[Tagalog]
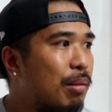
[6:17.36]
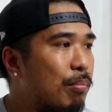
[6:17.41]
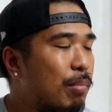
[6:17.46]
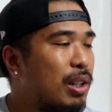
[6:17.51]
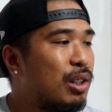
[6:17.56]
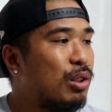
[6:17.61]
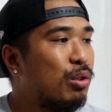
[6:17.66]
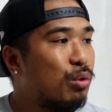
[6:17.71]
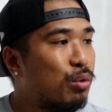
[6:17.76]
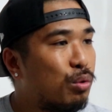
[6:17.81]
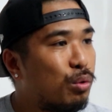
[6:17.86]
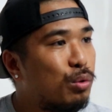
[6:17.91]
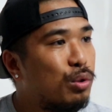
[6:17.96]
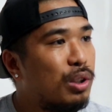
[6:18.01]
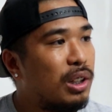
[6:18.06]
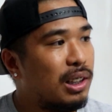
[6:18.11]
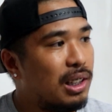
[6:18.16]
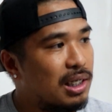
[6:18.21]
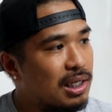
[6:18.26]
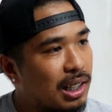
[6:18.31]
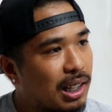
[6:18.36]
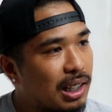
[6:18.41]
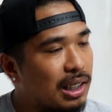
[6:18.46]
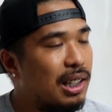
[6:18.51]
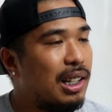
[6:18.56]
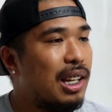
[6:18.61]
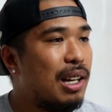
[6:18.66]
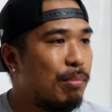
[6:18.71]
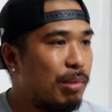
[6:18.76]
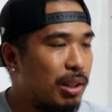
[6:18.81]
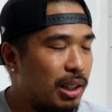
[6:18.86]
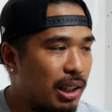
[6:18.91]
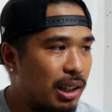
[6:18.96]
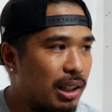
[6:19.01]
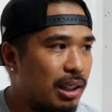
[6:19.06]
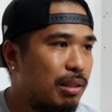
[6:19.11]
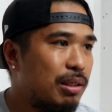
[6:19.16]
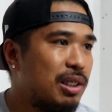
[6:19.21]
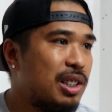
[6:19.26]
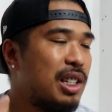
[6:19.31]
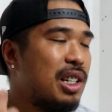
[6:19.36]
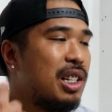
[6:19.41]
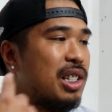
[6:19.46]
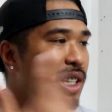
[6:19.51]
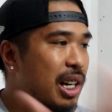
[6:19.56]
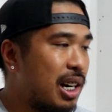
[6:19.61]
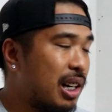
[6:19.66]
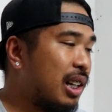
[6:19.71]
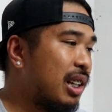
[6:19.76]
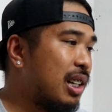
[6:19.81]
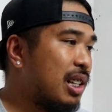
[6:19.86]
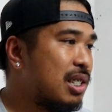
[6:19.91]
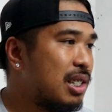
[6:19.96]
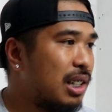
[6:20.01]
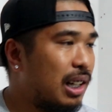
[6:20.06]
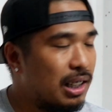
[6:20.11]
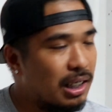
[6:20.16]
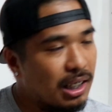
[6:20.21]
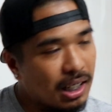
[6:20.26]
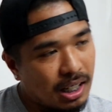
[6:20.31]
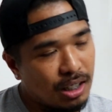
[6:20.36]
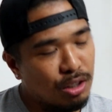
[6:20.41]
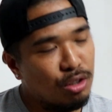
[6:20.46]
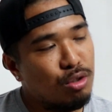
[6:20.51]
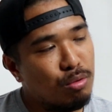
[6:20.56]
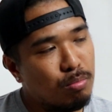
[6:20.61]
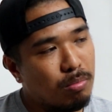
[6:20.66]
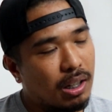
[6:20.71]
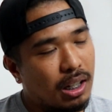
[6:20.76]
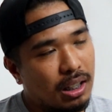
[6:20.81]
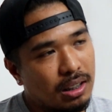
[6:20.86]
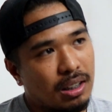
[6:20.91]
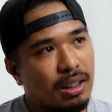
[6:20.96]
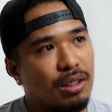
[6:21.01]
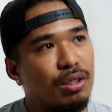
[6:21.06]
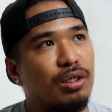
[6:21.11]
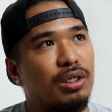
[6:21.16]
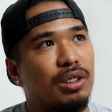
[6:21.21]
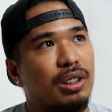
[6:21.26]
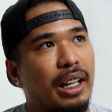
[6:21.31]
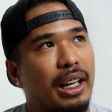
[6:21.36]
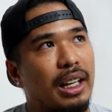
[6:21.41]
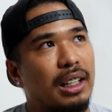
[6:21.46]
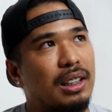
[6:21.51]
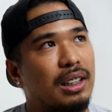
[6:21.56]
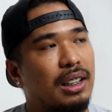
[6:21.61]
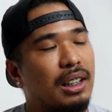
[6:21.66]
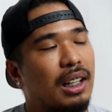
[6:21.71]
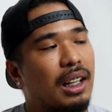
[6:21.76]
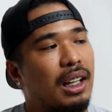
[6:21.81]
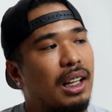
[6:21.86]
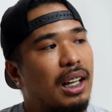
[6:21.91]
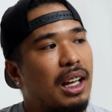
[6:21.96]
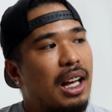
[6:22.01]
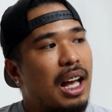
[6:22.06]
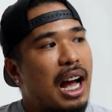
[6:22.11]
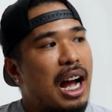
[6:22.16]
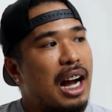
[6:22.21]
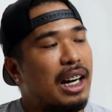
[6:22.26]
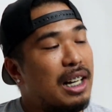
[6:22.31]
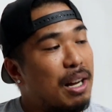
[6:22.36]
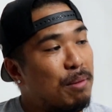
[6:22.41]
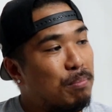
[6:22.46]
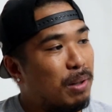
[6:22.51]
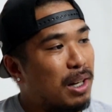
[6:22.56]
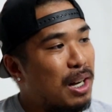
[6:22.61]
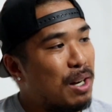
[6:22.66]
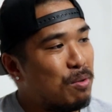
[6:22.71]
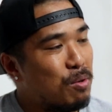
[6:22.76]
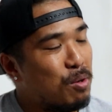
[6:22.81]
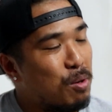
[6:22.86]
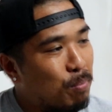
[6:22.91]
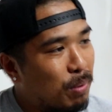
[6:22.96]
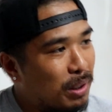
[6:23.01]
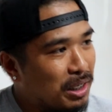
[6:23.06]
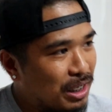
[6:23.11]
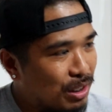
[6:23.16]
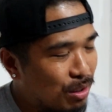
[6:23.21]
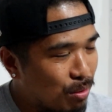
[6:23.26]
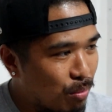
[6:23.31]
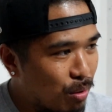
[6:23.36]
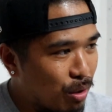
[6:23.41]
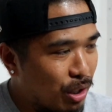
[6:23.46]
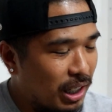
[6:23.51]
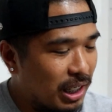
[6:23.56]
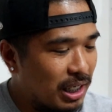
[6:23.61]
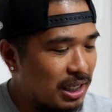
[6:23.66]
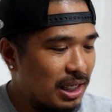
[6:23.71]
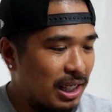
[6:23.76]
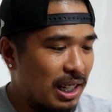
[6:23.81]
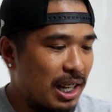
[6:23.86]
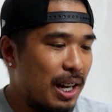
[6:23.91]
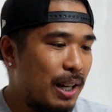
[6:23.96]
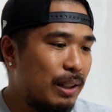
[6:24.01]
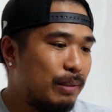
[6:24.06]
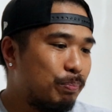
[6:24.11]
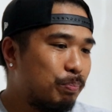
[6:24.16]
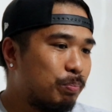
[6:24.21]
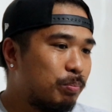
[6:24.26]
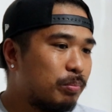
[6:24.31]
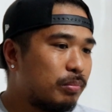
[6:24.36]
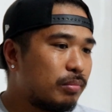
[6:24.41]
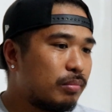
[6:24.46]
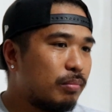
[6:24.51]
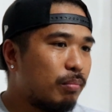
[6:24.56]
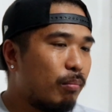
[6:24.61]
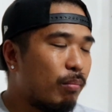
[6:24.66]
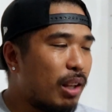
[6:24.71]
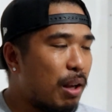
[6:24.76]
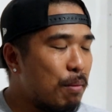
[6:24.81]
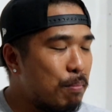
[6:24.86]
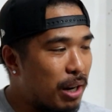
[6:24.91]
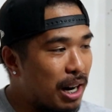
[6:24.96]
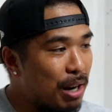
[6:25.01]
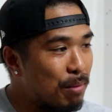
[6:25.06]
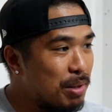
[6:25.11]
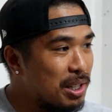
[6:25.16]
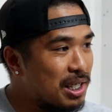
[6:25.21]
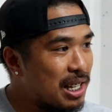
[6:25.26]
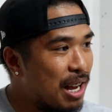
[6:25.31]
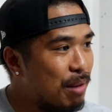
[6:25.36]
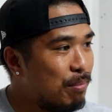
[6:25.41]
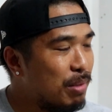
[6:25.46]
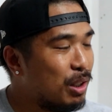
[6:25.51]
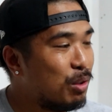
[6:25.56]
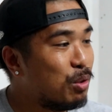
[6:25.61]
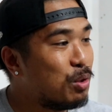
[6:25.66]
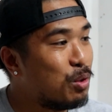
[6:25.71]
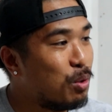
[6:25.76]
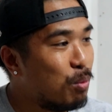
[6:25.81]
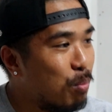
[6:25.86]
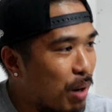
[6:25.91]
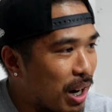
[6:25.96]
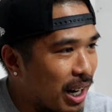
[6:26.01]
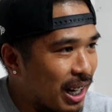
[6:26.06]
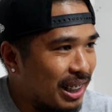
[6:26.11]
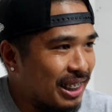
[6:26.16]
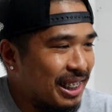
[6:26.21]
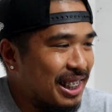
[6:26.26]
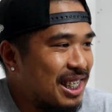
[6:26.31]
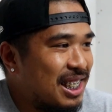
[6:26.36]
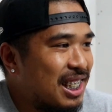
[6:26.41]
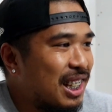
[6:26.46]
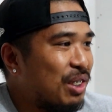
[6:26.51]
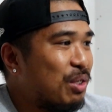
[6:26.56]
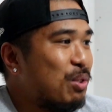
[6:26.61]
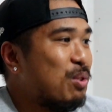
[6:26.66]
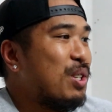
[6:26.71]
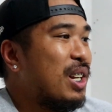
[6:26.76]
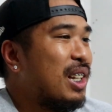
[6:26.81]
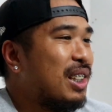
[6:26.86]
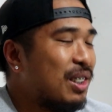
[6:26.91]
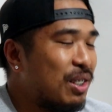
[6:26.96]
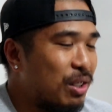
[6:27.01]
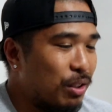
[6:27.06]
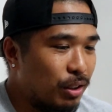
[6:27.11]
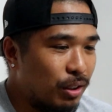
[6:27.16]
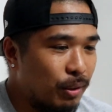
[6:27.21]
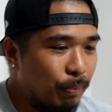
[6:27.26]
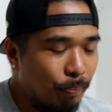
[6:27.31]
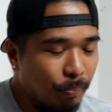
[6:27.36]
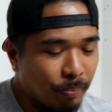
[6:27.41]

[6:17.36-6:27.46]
may natutunan ka sa kanila, may sinishare ka din sa kanila. Yun yung maganda doon. And ang napaka-cool pa dito boy kasi nga marami sa amin gustong pang-artista tulad ko.